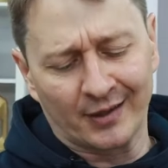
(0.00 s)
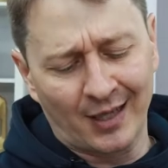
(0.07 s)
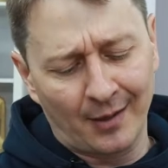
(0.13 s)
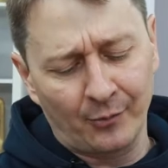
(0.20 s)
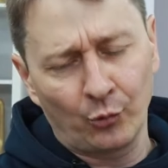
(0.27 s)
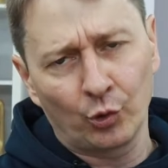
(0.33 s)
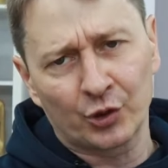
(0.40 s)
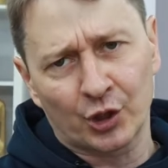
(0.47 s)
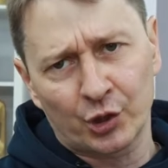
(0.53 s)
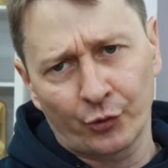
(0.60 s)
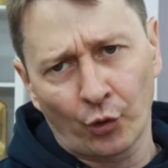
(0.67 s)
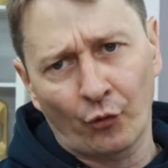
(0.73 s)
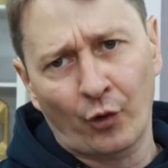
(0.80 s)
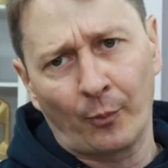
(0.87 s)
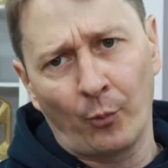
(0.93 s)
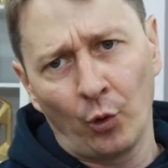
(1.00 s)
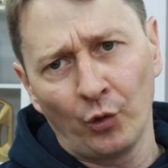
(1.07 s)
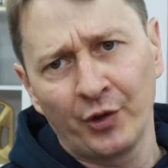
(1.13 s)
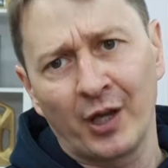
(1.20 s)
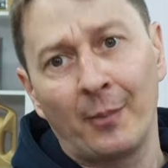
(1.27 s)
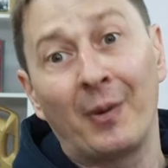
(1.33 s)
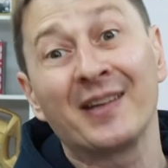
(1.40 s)
Там будет расшифровка
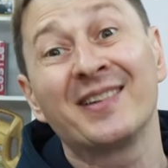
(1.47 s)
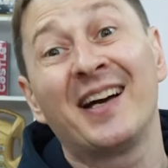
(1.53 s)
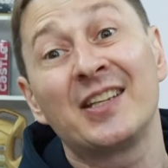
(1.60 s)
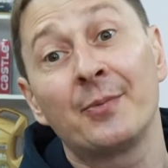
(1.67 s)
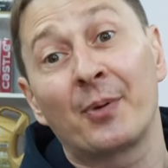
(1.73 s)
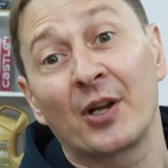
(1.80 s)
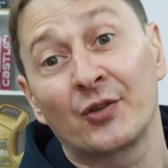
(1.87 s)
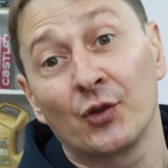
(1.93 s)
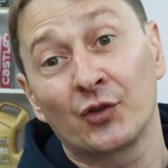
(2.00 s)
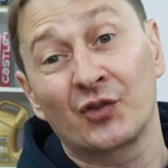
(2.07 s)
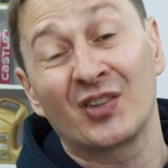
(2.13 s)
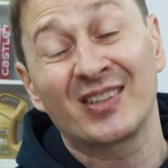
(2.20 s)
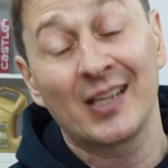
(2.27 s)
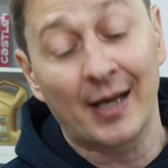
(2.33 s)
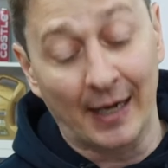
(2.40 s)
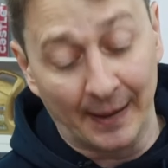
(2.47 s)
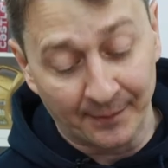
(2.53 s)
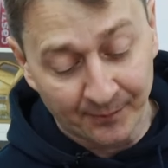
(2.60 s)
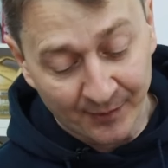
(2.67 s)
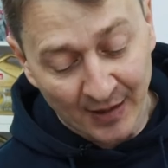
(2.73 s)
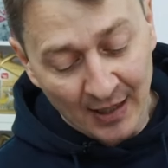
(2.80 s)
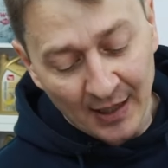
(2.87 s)
полная по дате производства тары.
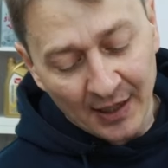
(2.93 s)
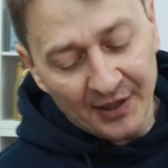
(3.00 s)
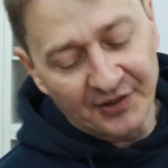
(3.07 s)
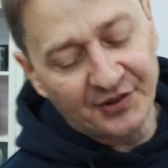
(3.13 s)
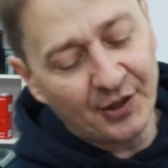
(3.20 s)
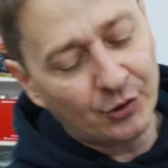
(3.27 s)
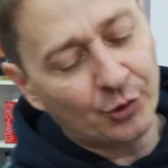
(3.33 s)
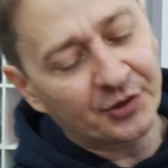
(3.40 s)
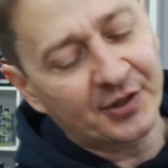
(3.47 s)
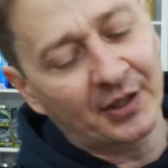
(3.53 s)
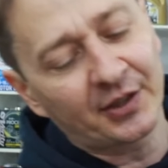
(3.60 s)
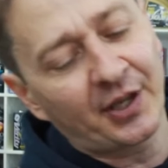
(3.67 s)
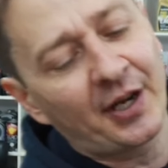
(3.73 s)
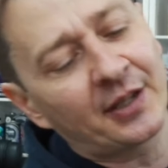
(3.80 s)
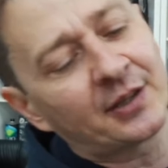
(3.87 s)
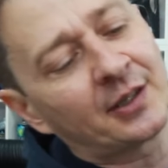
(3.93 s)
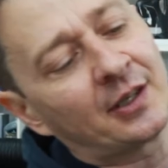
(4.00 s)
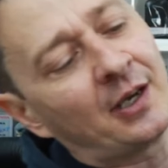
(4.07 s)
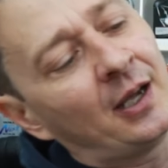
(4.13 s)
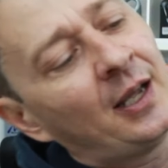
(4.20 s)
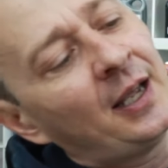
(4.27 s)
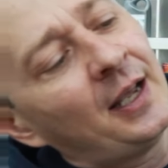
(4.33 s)
Здесь у нас
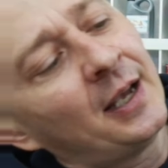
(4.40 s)
конкретно